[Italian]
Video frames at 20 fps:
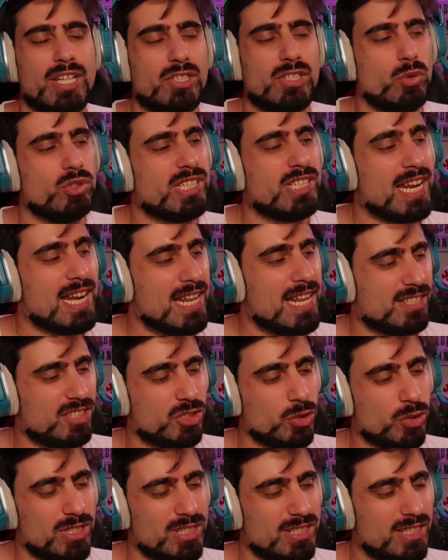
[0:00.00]
su Zenless
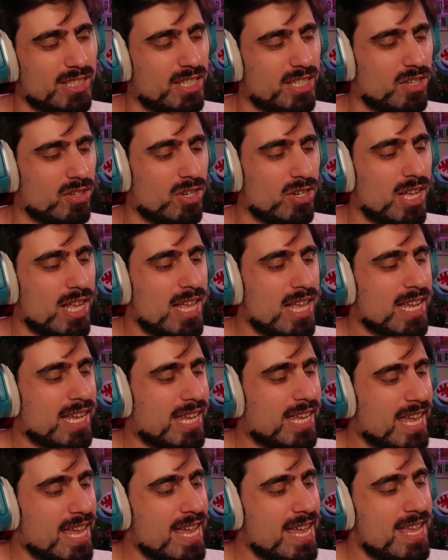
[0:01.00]
Zone Zero
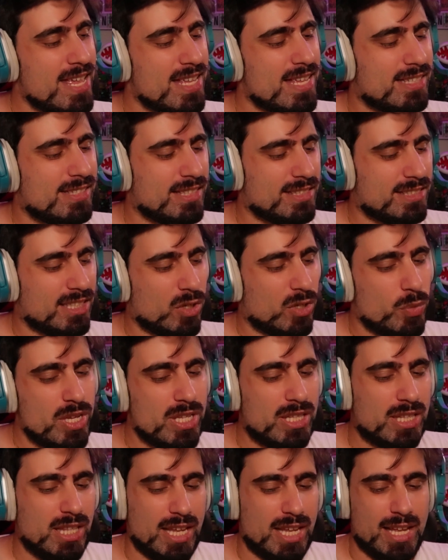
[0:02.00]
che se
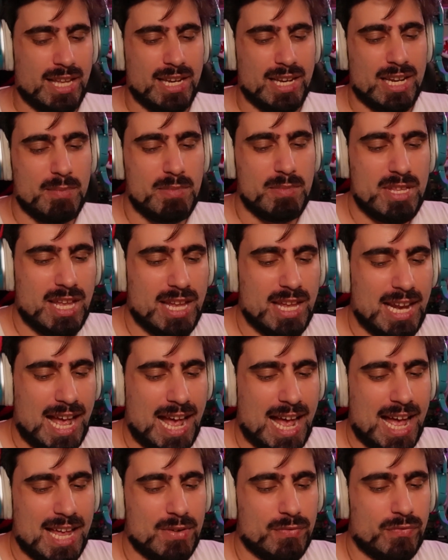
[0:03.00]
seguite le mie
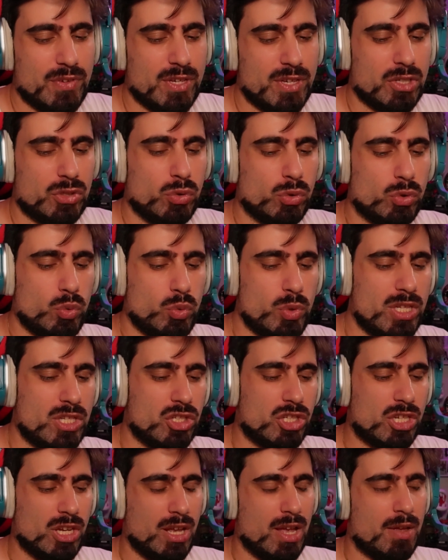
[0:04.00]
live su
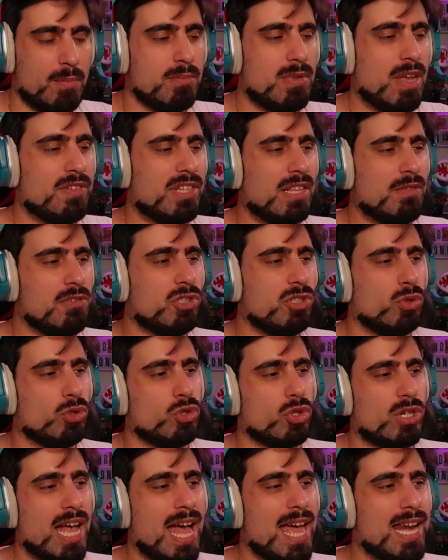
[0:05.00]
Twitch eh, mi avete visto
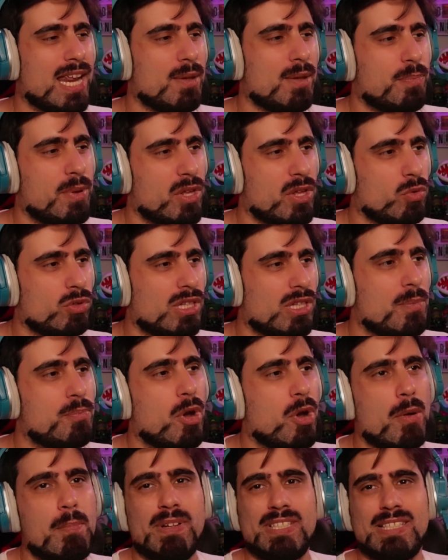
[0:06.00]
giocare per un
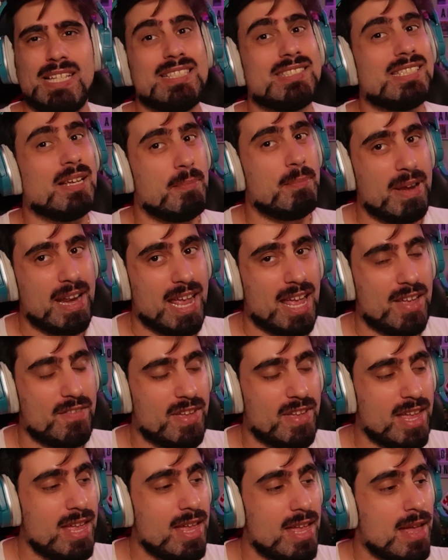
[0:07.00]
tempo abbastanza
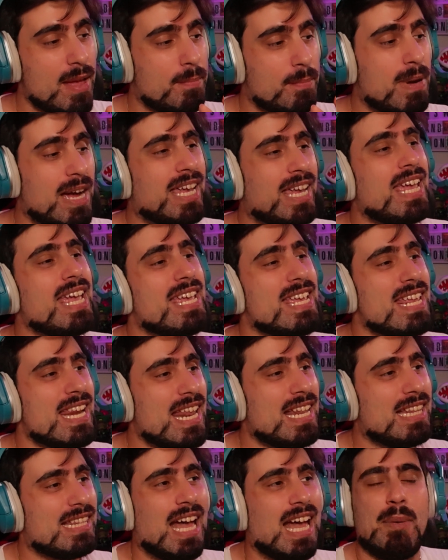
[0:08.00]
breve, ma che in
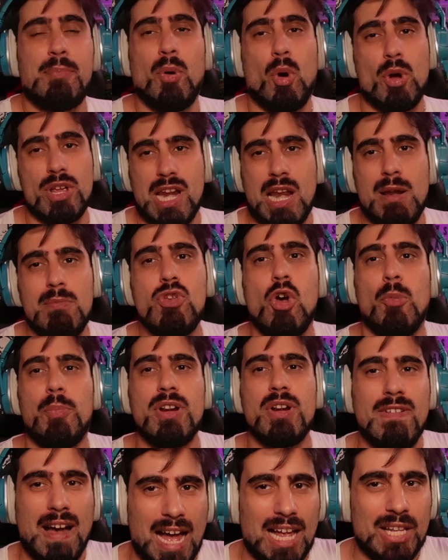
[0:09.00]
realtà poi nel mio
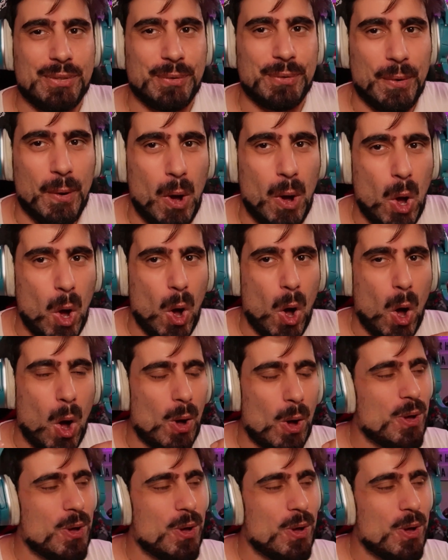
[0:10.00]
privato ho